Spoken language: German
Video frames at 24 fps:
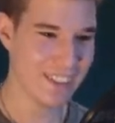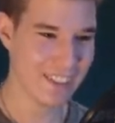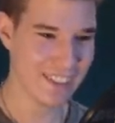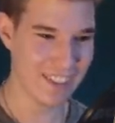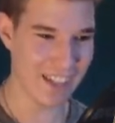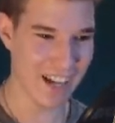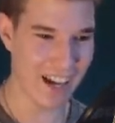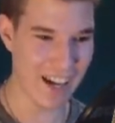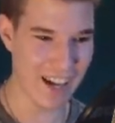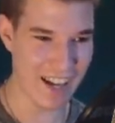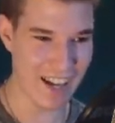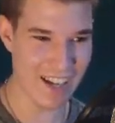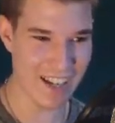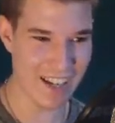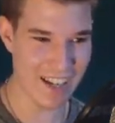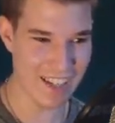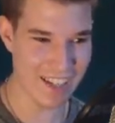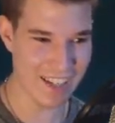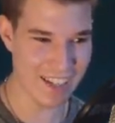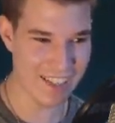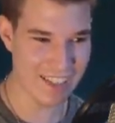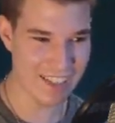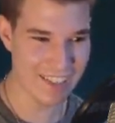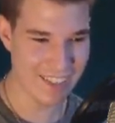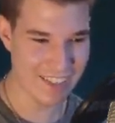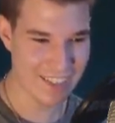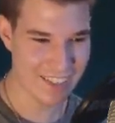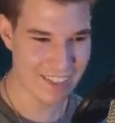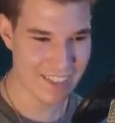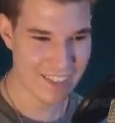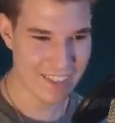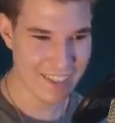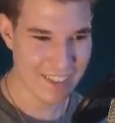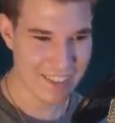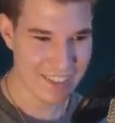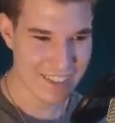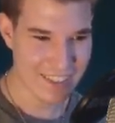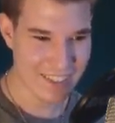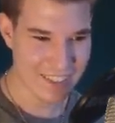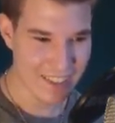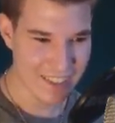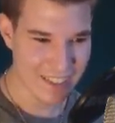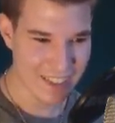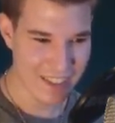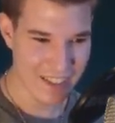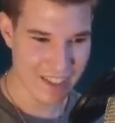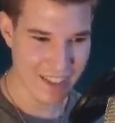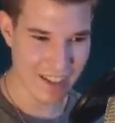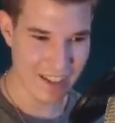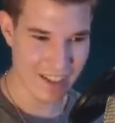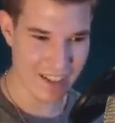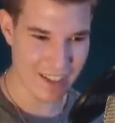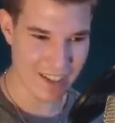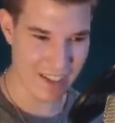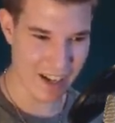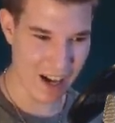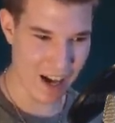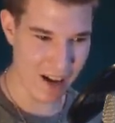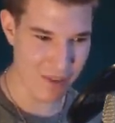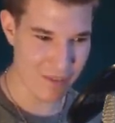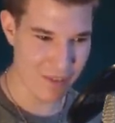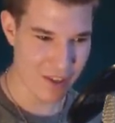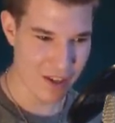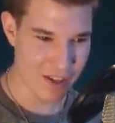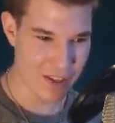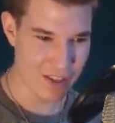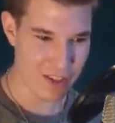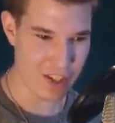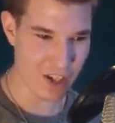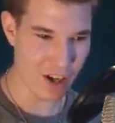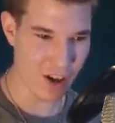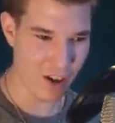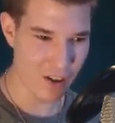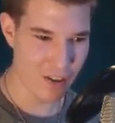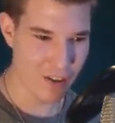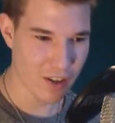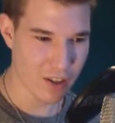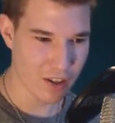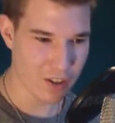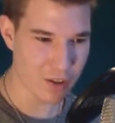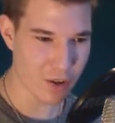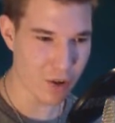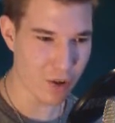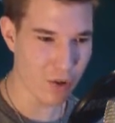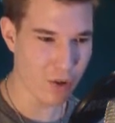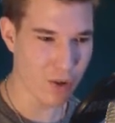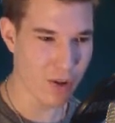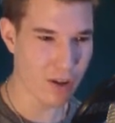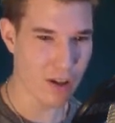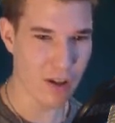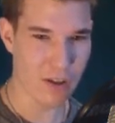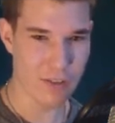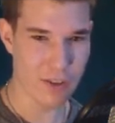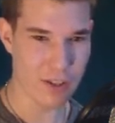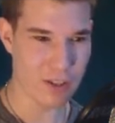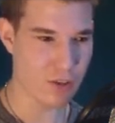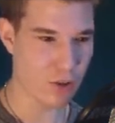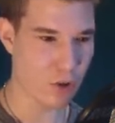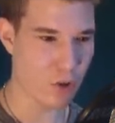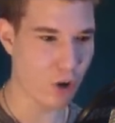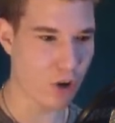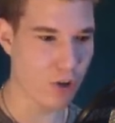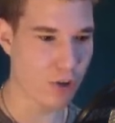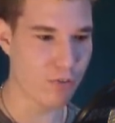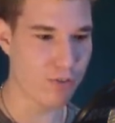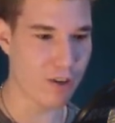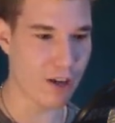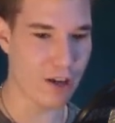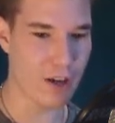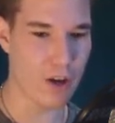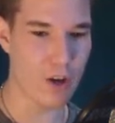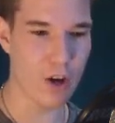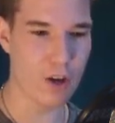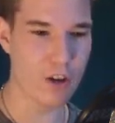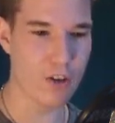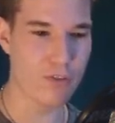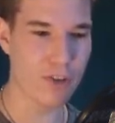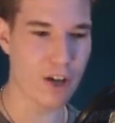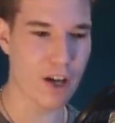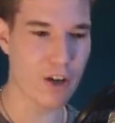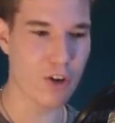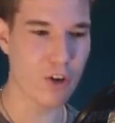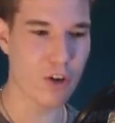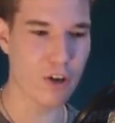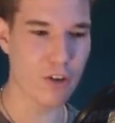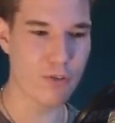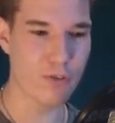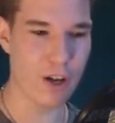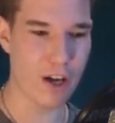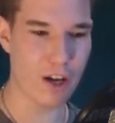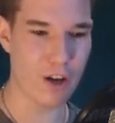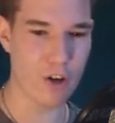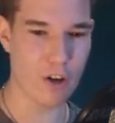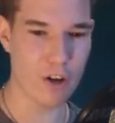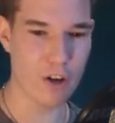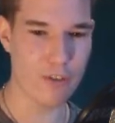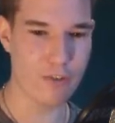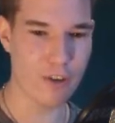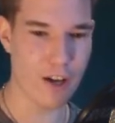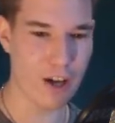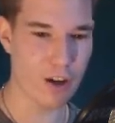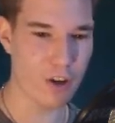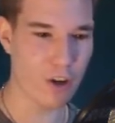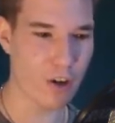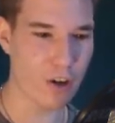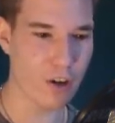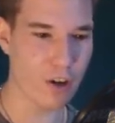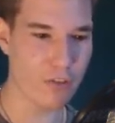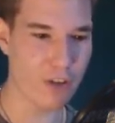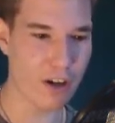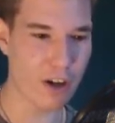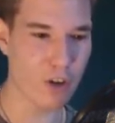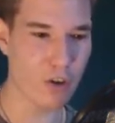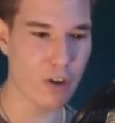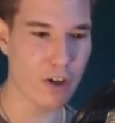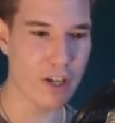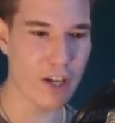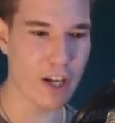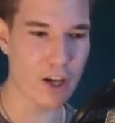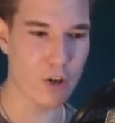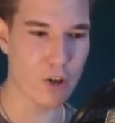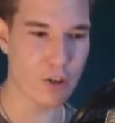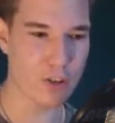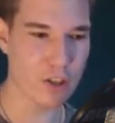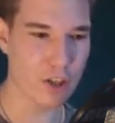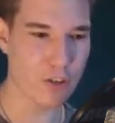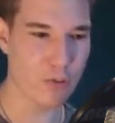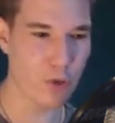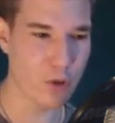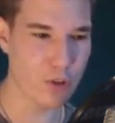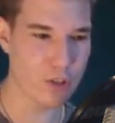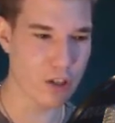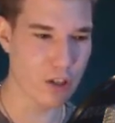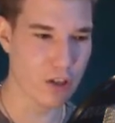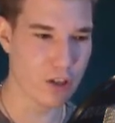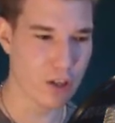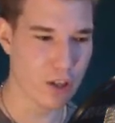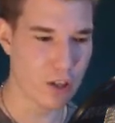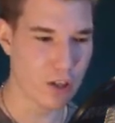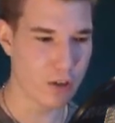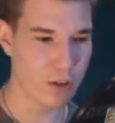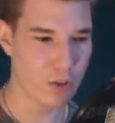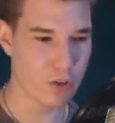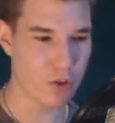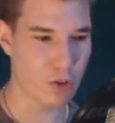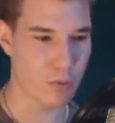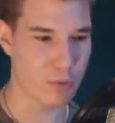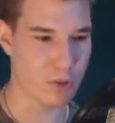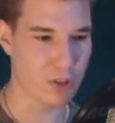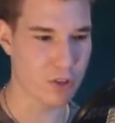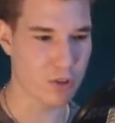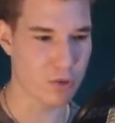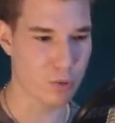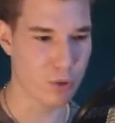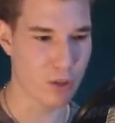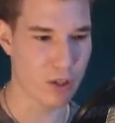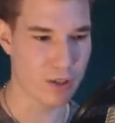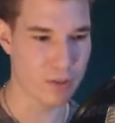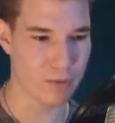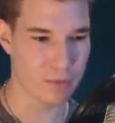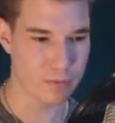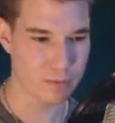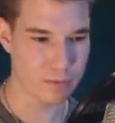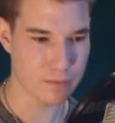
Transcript: Nein. Komm. Schon. Du. Ist doch goldene Flagge, goldene Flagge, goldene Flagge, goldene Flagge, goldene Flagge. Und jeder küsst dir die Füße. Komm, das kriegst du hin.